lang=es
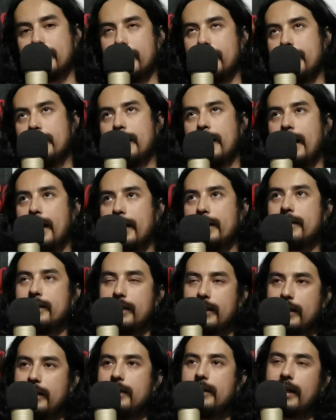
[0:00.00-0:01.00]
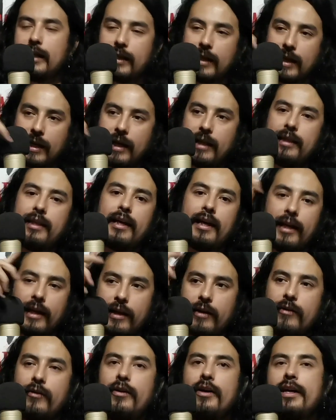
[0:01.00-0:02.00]
in, Arcadia
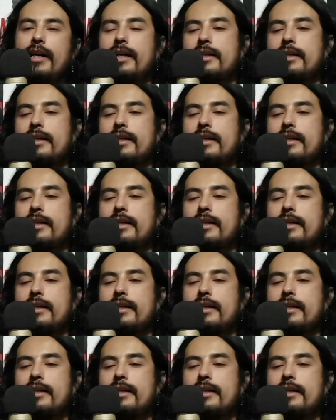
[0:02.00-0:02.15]
ego